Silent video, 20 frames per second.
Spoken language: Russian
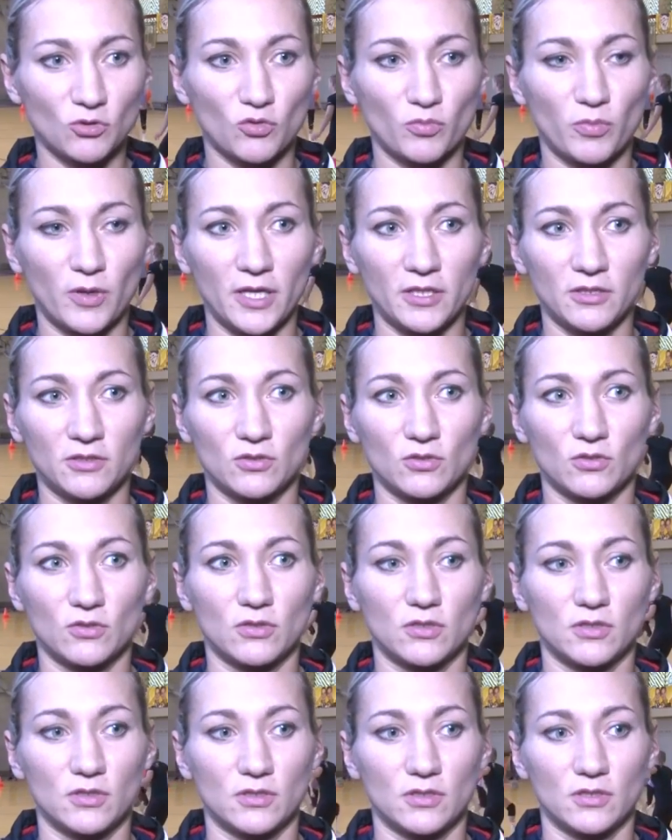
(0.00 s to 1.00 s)
Кубань,
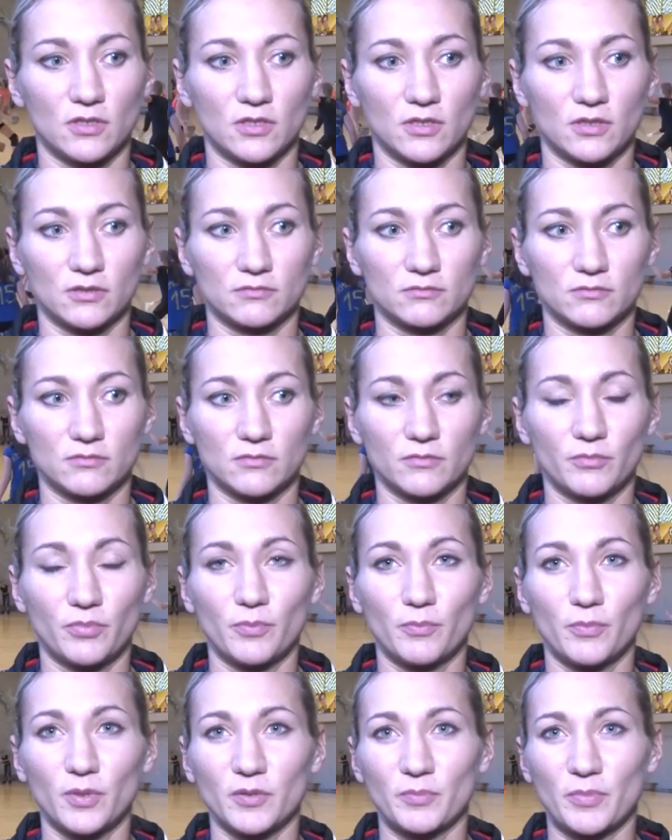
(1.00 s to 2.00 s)
но
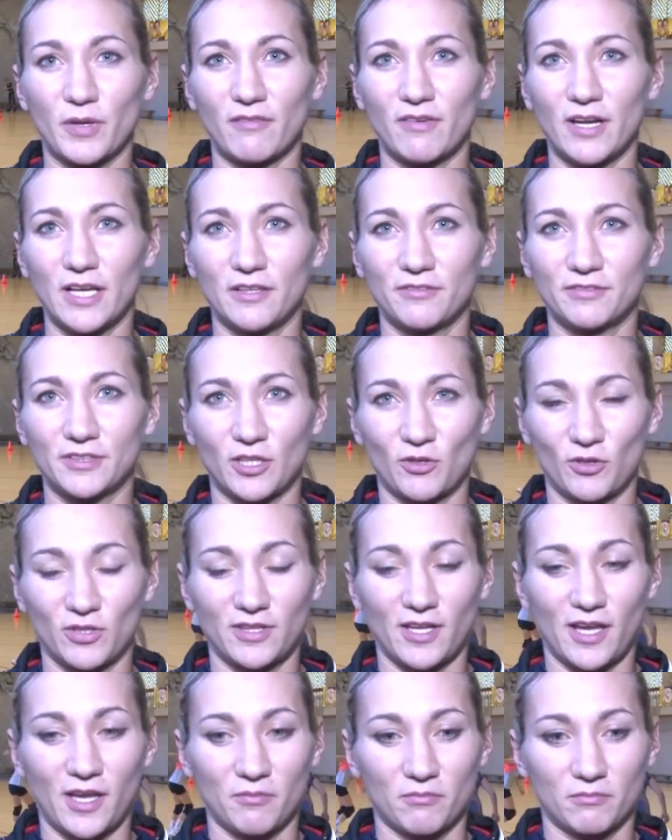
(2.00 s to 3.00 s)
был провальный второй
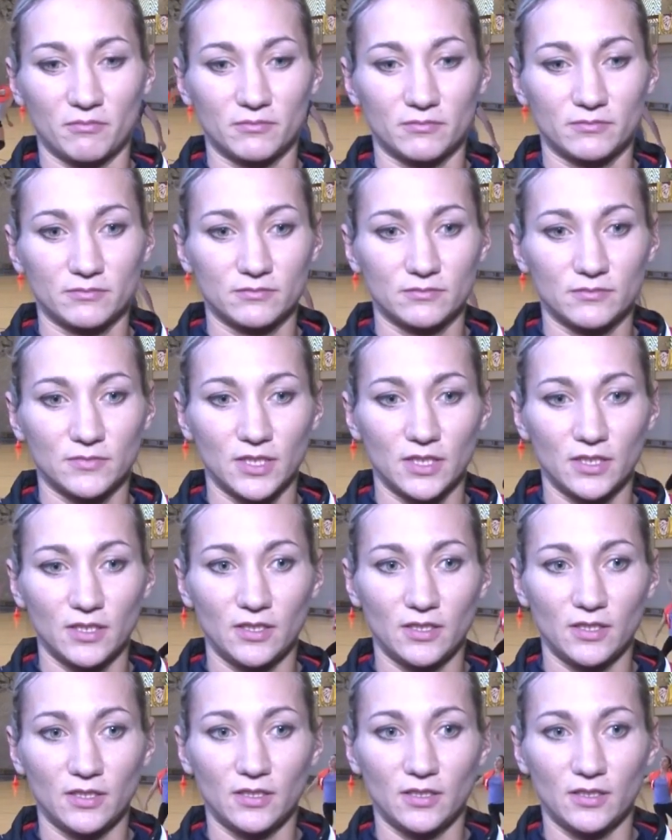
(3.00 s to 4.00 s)
тайм.
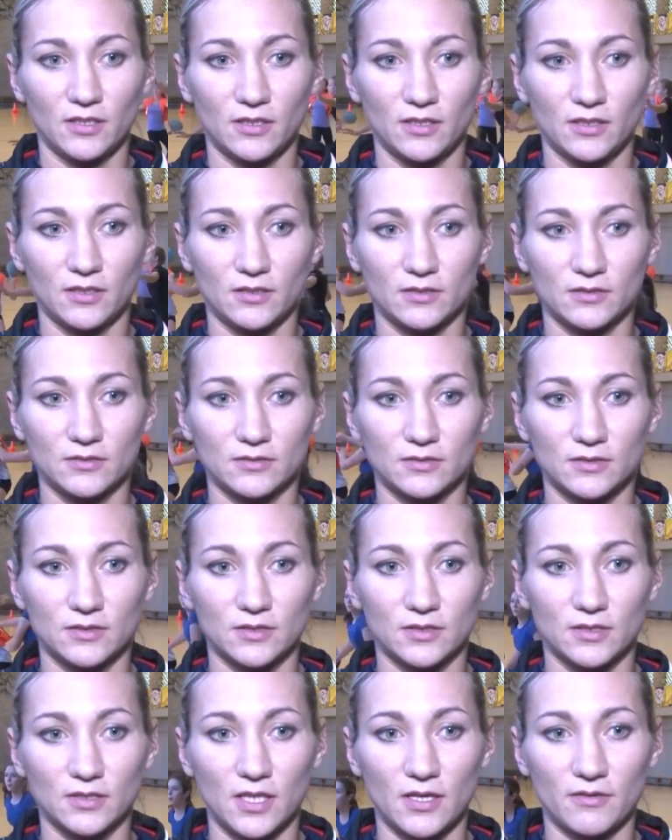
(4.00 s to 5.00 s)
И
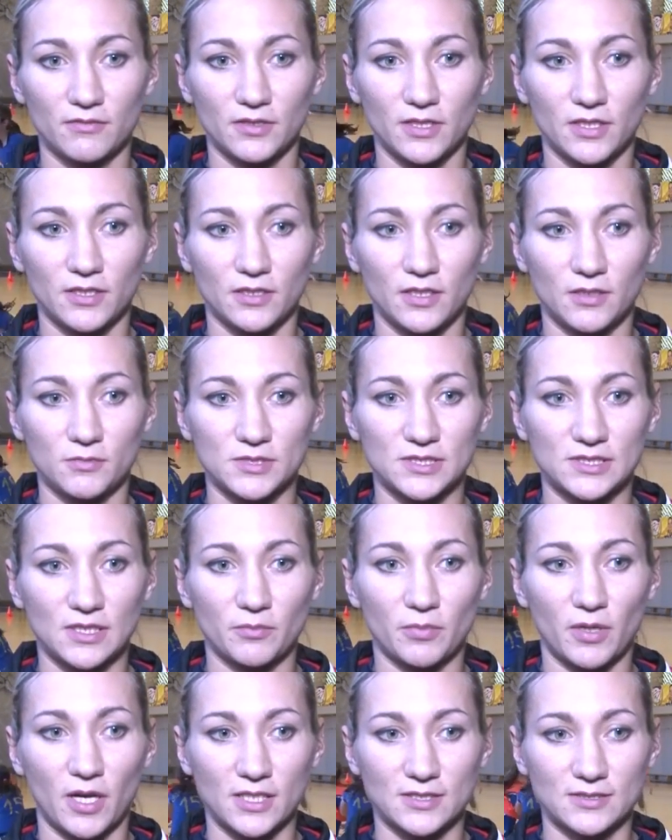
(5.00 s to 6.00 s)
главное нам
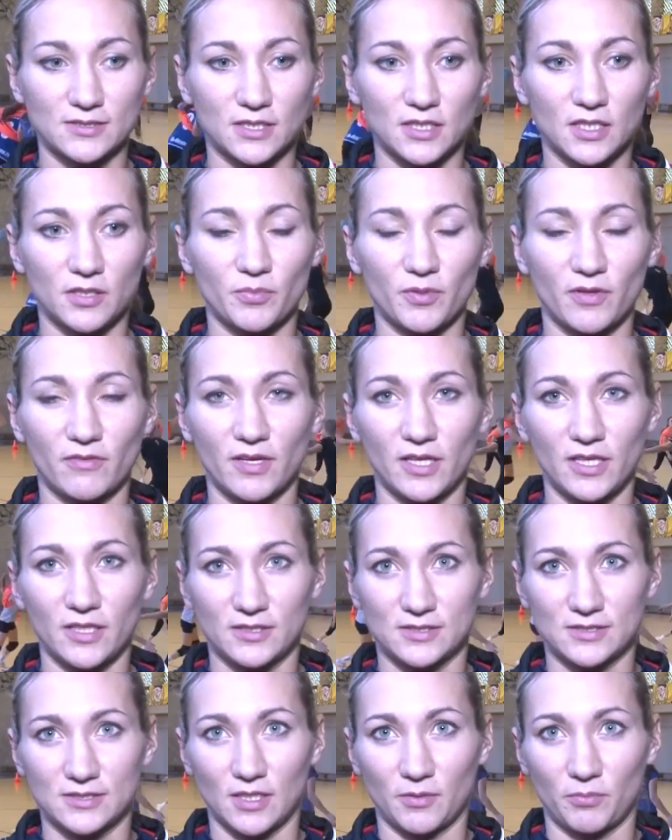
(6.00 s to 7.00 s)
собраться и не
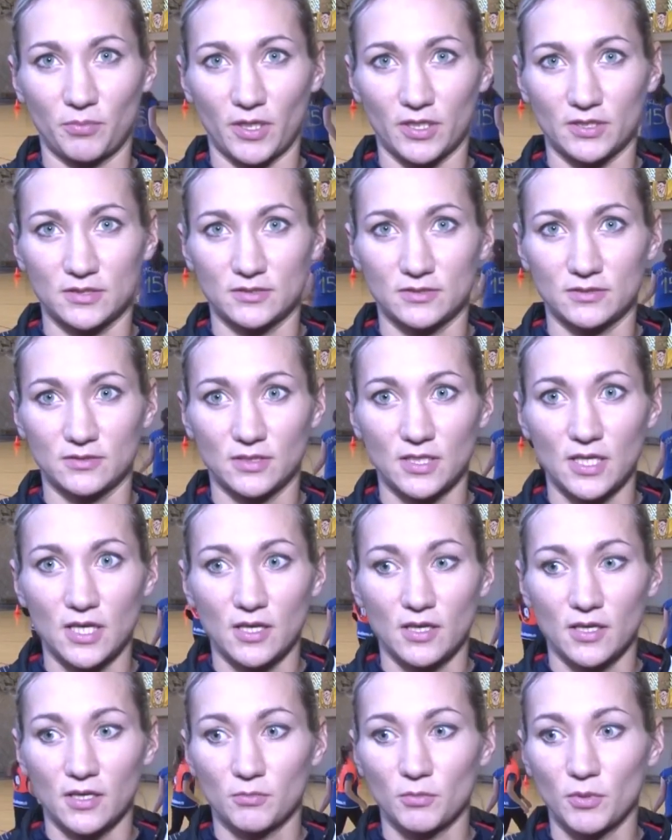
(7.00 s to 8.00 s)
провалиться опять.
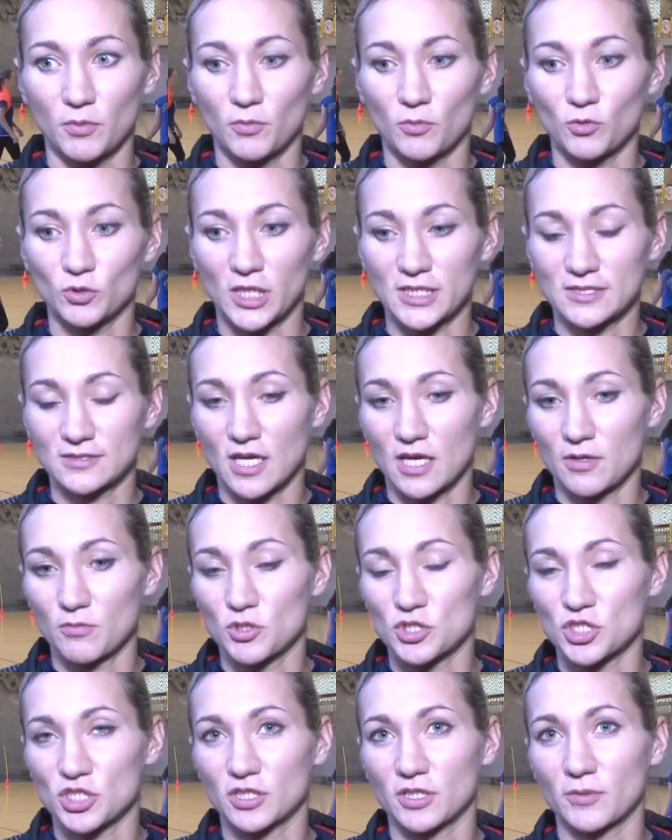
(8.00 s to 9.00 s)
Ну, у нас как
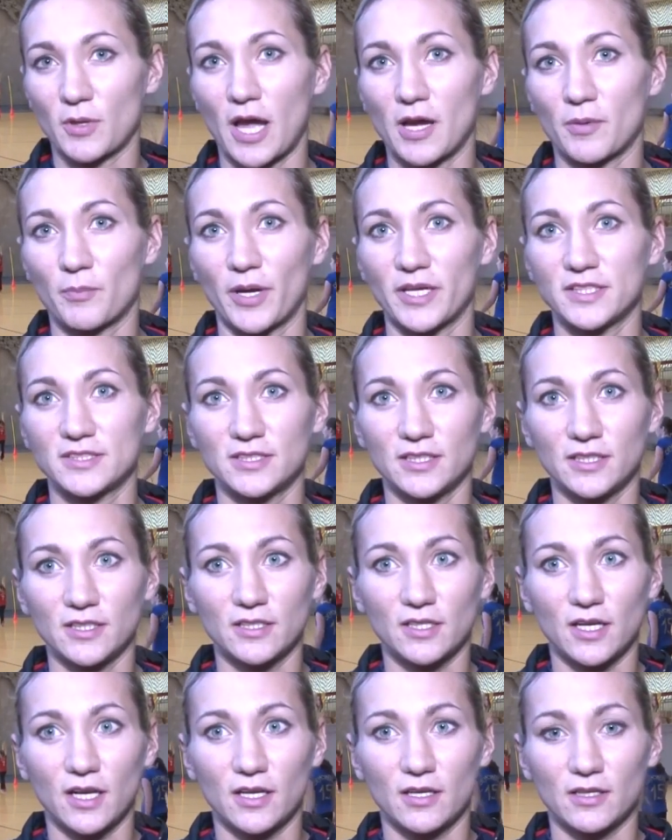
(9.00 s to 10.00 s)
может как пойти
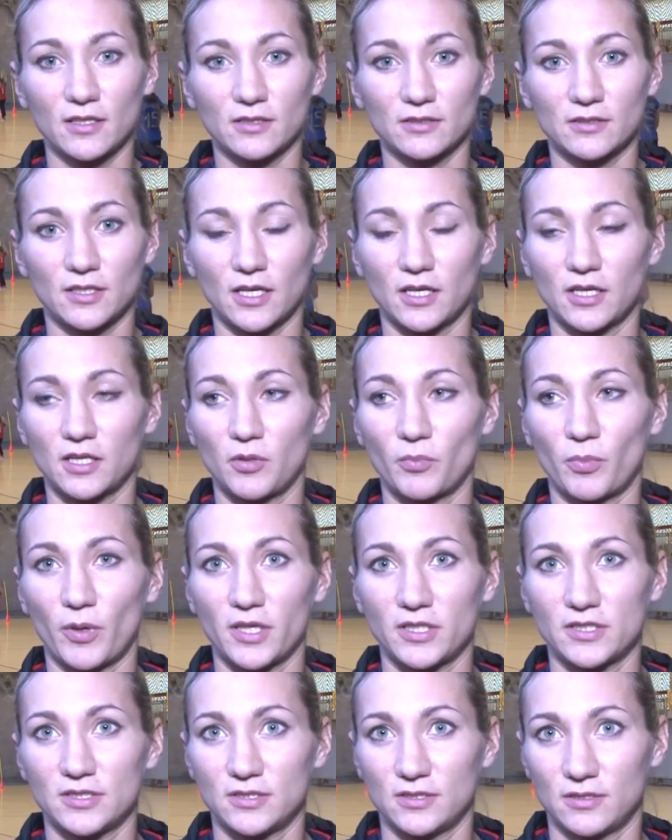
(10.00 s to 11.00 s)
игра, так и не
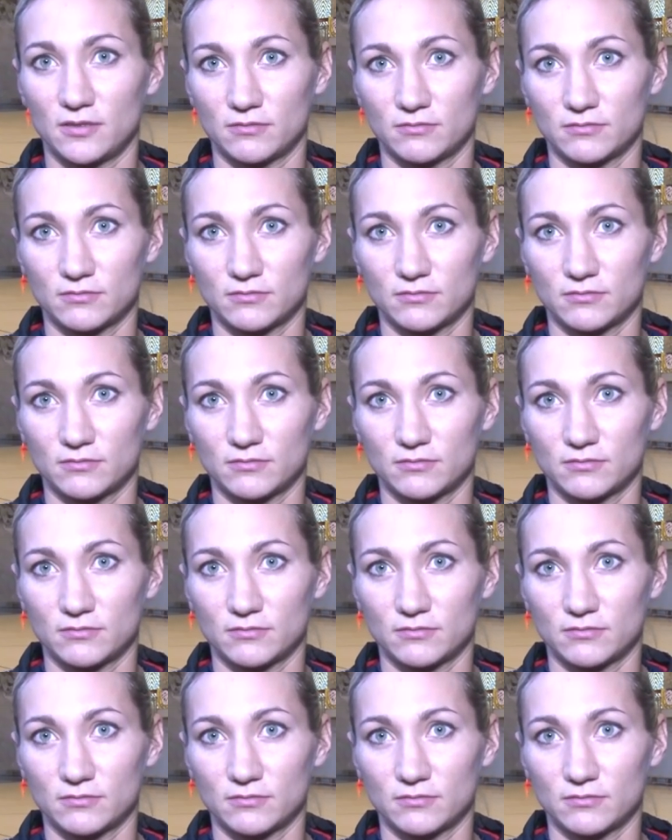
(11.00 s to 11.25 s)
пойти